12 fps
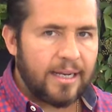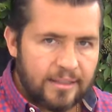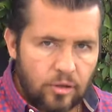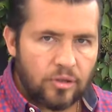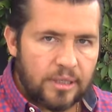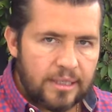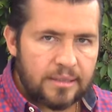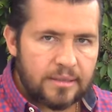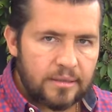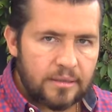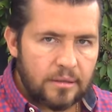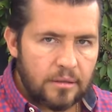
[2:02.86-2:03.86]
las
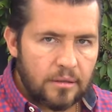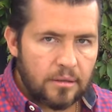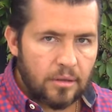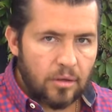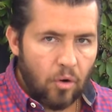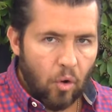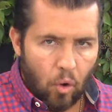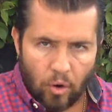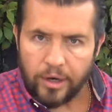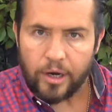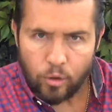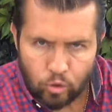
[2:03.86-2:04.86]
otras? ¿O
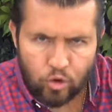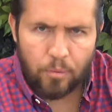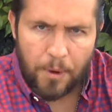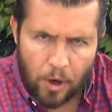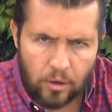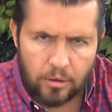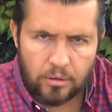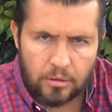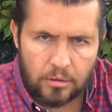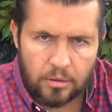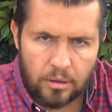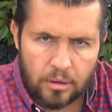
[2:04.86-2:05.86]
incluso peor?
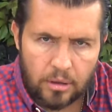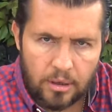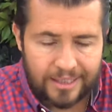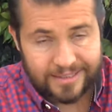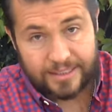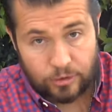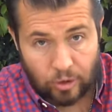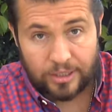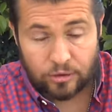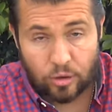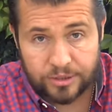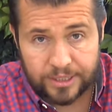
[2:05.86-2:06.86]
Así son
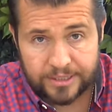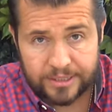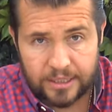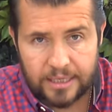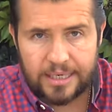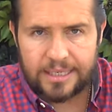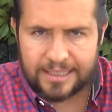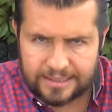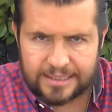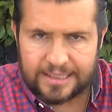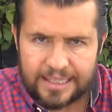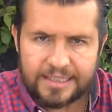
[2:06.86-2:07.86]
las cosas y
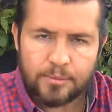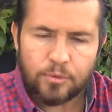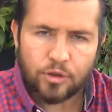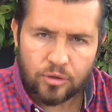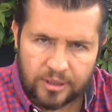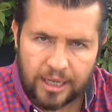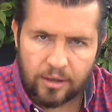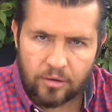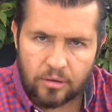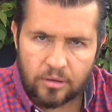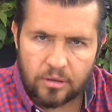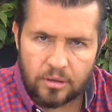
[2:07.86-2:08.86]
así se las hemos
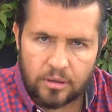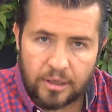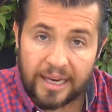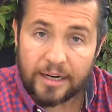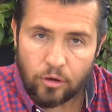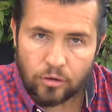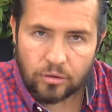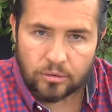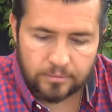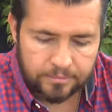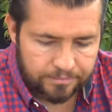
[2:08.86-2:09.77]
contado en corto.